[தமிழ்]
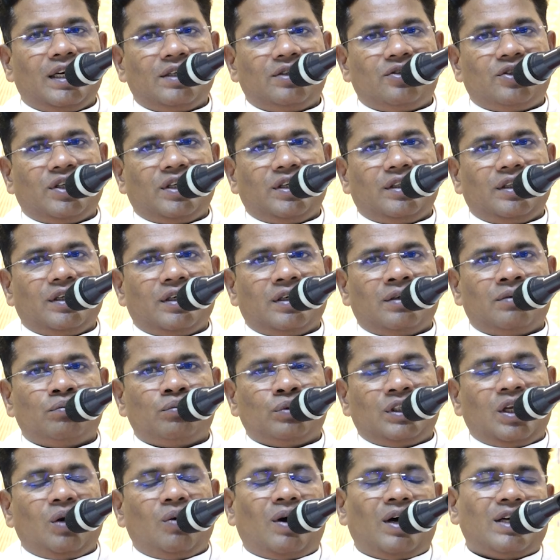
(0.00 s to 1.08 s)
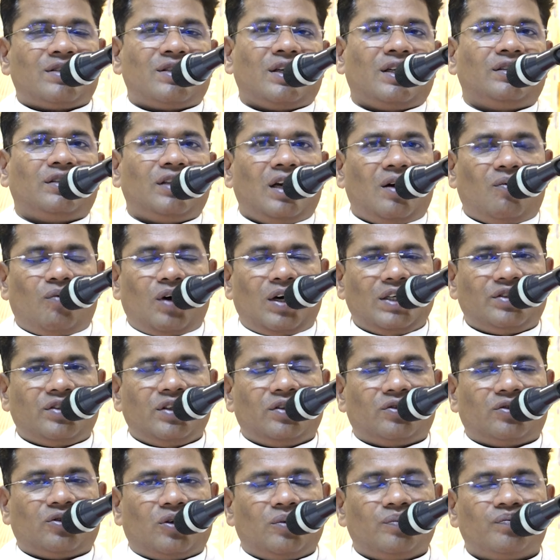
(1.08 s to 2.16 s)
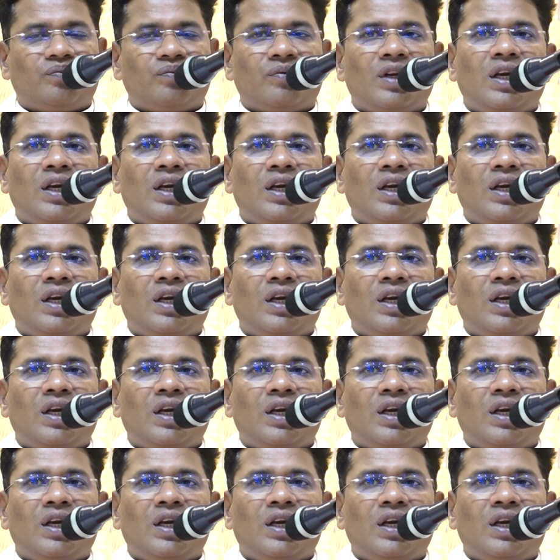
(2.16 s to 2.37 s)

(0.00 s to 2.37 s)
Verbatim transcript: நற்செய்தியில் முதல் வாசகத்தில் நாம் வாசித்தோம்